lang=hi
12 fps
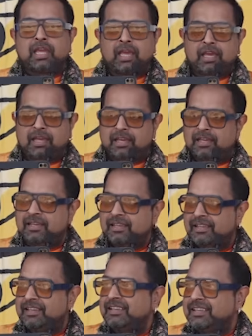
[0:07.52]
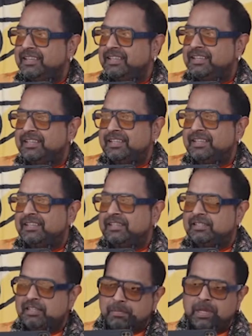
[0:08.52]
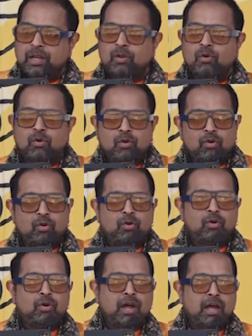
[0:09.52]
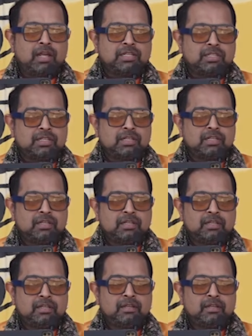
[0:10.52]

विश्व के सभी लोगों को आज